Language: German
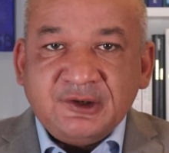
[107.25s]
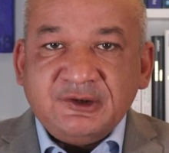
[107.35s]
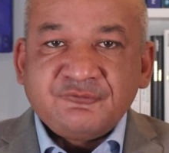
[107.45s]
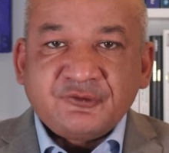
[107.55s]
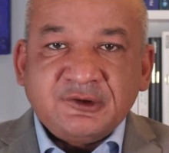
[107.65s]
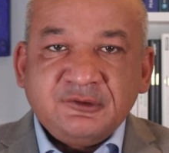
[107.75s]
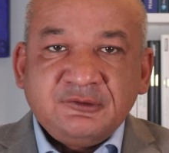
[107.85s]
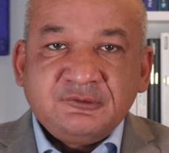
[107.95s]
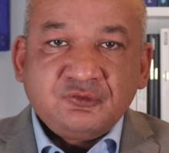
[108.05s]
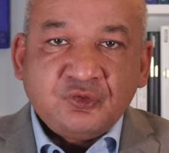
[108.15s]
die von
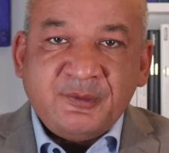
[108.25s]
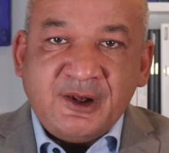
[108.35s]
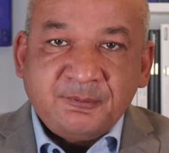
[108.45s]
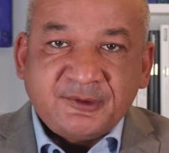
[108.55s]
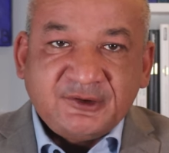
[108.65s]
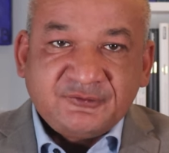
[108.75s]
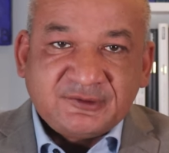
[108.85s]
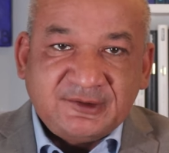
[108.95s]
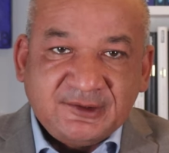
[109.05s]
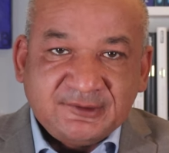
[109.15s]
den
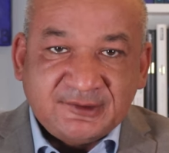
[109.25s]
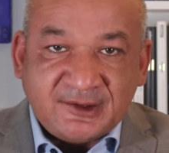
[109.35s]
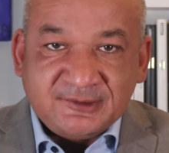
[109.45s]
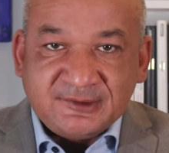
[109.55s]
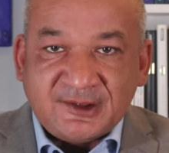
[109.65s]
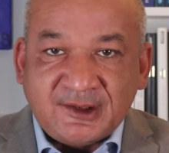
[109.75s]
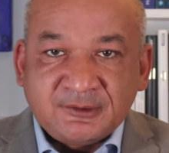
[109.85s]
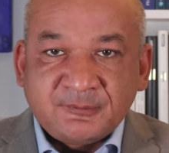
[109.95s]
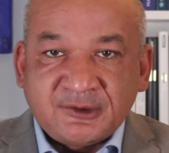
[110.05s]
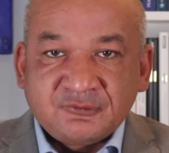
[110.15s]
Nobelpreisträgern Daniel
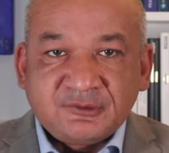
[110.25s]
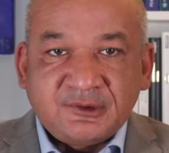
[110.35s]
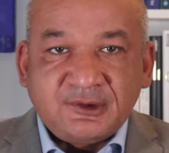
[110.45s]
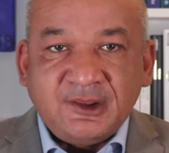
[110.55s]
Kahnemann und